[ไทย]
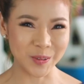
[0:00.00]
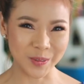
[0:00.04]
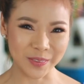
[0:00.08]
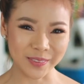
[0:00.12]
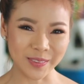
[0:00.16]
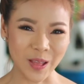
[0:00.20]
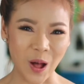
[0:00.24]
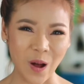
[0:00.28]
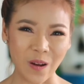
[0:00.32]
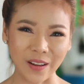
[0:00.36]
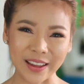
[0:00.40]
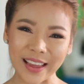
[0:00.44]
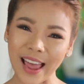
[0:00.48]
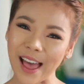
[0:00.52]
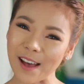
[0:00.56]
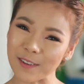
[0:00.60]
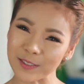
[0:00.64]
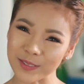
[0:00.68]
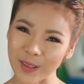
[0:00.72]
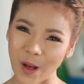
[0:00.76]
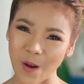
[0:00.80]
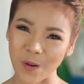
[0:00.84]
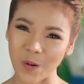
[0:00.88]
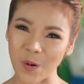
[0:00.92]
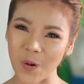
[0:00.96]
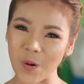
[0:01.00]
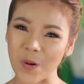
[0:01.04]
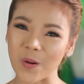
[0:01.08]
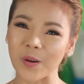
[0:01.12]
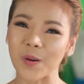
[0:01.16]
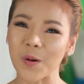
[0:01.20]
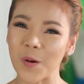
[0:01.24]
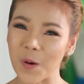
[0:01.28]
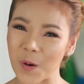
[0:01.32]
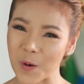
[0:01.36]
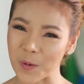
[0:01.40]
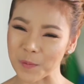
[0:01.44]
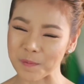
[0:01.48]
ศูนย์ สอง เก้า สอง หก
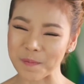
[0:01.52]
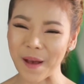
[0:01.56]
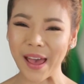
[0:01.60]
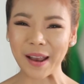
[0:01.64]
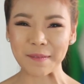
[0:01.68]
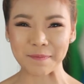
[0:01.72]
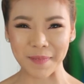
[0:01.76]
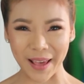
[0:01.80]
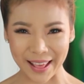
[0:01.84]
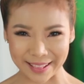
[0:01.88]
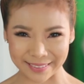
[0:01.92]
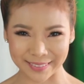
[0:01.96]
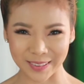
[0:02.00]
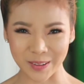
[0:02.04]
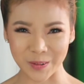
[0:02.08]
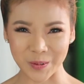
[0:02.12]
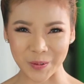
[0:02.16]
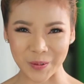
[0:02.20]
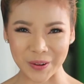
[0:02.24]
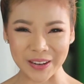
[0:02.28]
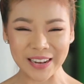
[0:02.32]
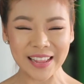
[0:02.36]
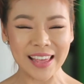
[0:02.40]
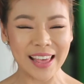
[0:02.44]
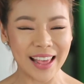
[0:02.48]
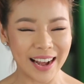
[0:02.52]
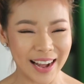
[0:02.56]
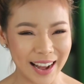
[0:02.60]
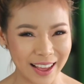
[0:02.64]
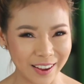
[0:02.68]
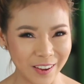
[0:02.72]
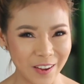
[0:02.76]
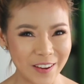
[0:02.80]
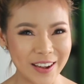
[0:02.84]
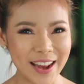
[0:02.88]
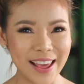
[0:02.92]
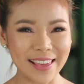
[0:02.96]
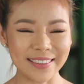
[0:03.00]
หก แปด แปด ศูนย์ แล้ว
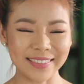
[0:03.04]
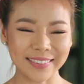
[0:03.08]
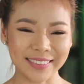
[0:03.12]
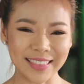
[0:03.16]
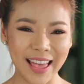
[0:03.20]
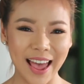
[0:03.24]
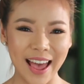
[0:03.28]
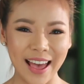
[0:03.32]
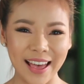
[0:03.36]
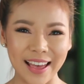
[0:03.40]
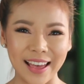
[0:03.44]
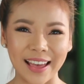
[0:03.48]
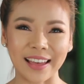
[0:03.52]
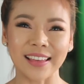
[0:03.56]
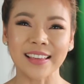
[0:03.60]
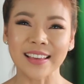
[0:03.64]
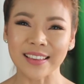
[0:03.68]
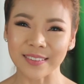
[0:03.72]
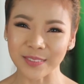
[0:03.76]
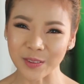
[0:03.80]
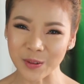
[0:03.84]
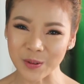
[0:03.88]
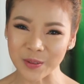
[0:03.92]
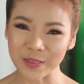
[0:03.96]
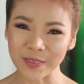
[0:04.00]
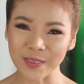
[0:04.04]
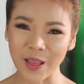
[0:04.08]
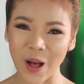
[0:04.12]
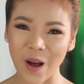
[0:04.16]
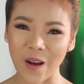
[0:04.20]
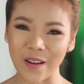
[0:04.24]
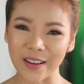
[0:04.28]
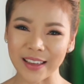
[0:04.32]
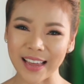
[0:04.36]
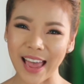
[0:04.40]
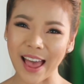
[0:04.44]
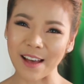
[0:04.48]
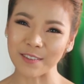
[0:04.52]
ก็ ไดสตาร์ ศูนย์ สอง
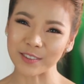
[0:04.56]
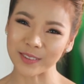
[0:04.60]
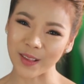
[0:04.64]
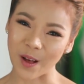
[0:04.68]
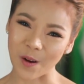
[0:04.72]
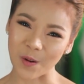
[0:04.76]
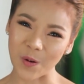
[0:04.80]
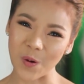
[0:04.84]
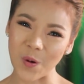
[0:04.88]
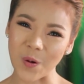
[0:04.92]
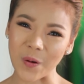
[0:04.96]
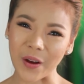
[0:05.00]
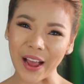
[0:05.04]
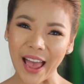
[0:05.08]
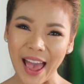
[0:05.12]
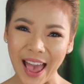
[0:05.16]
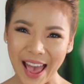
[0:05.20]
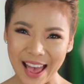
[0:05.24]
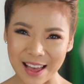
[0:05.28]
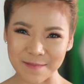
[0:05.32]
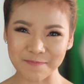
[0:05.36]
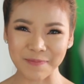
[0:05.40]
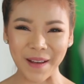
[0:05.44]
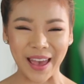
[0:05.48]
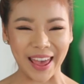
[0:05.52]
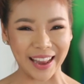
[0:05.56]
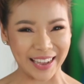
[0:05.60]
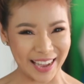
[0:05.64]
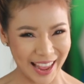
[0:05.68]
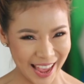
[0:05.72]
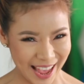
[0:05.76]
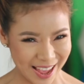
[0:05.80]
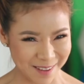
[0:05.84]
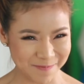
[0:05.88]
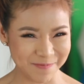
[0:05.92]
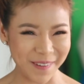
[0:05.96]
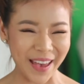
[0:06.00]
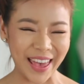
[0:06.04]
เก้า สอง หก ห้า แปด
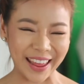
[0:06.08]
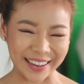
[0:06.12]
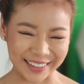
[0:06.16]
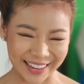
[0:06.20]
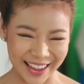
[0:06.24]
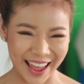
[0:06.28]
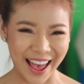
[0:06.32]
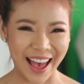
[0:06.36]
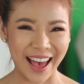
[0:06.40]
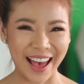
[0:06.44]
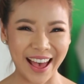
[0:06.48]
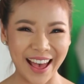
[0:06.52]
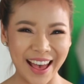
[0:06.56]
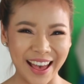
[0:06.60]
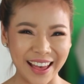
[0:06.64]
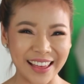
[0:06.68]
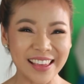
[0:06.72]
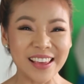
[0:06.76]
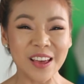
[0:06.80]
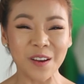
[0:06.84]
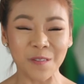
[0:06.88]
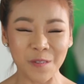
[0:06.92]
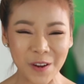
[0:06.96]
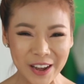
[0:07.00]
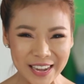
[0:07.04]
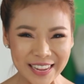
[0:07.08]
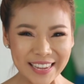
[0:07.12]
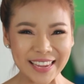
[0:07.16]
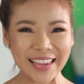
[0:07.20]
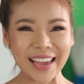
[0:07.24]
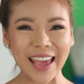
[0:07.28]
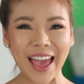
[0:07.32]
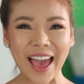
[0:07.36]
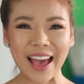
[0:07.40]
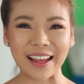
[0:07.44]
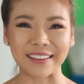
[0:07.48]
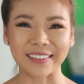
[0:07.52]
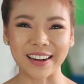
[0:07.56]
ห้า แปด ค่ะวันนี้
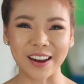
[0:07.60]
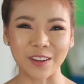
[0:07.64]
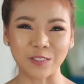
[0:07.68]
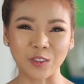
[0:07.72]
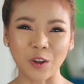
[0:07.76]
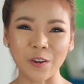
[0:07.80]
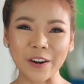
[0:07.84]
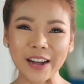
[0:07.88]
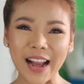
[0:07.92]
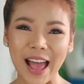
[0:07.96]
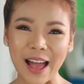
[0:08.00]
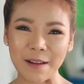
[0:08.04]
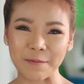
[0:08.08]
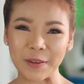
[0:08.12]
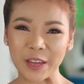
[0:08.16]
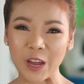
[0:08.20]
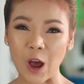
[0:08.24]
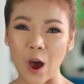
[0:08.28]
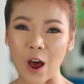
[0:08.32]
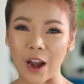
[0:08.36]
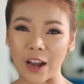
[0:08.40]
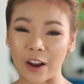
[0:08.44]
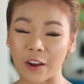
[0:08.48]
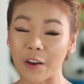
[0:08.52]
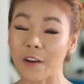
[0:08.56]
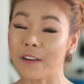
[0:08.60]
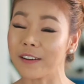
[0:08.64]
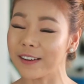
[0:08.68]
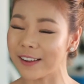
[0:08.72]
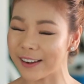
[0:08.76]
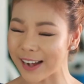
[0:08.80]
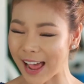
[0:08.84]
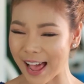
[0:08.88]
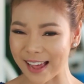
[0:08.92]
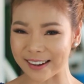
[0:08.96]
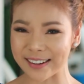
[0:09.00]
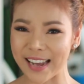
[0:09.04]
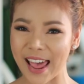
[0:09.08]
ค่ะเราต้องลาไปก่อนแล้วก็ค
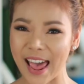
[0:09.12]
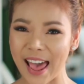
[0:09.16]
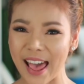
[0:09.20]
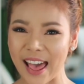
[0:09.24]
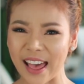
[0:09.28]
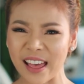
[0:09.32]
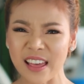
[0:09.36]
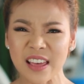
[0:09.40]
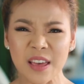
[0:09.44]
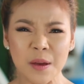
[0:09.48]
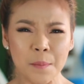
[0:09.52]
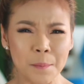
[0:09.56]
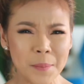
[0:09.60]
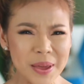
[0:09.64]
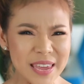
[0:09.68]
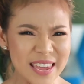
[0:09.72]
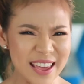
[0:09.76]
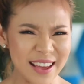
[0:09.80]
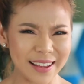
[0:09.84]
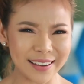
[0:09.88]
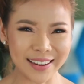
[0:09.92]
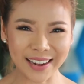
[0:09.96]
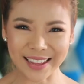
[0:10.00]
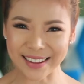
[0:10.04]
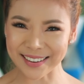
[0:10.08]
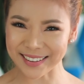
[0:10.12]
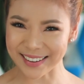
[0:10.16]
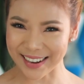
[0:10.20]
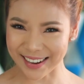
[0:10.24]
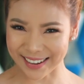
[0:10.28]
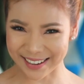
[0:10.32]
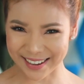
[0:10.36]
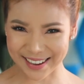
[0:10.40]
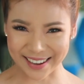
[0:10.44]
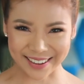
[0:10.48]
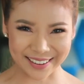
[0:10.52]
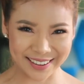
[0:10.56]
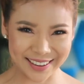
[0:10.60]
รั้งหน้ามีอะไร
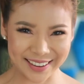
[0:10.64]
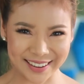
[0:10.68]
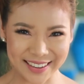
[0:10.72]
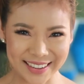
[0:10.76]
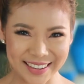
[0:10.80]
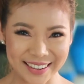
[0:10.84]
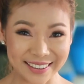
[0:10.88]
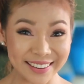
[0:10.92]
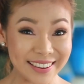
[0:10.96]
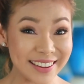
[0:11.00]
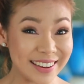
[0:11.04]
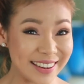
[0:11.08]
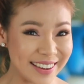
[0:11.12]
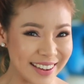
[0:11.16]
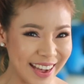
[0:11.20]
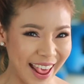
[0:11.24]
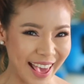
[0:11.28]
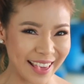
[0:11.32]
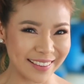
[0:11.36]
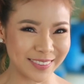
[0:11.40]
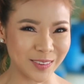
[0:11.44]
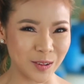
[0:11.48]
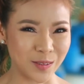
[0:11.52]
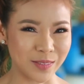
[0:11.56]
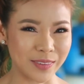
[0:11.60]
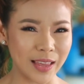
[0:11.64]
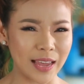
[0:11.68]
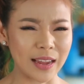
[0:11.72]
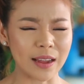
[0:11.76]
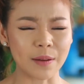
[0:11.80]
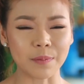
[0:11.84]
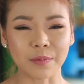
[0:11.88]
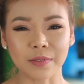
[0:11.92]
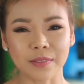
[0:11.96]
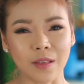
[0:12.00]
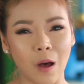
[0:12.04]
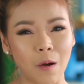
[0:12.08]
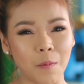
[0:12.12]
เด็ดๆดีๆที่น่าสนใจ
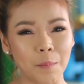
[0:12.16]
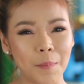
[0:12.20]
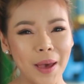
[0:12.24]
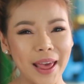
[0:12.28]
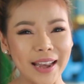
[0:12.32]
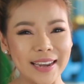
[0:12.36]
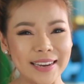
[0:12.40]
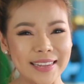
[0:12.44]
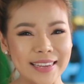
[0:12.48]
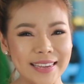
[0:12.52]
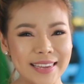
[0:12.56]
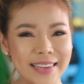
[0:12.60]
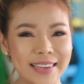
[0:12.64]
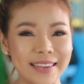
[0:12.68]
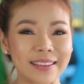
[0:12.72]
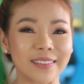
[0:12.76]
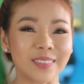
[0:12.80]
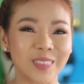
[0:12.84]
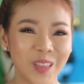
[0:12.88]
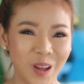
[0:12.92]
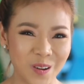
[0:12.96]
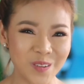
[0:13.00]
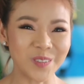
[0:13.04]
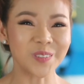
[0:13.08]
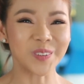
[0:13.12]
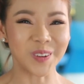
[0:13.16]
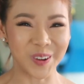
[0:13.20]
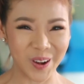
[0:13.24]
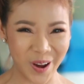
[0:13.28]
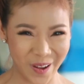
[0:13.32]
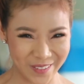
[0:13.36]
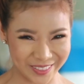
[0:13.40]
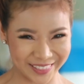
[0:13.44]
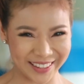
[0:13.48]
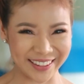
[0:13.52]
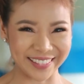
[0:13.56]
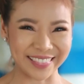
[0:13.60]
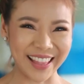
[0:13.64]
กับสองแบรนด์นี้อีกต้องรอ
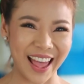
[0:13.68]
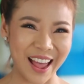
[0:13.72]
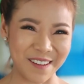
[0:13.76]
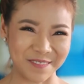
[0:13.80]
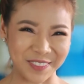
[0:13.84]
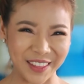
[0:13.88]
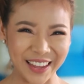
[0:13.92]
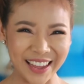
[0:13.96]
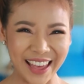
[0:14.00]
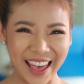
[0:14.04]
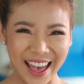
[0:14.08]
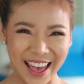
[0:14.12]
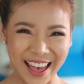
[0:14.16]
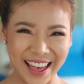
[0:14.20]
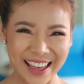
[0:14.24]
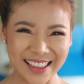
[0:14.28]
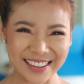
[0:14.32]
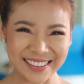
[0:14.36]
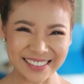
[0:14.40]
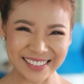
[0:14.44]
ติดตามนะคะ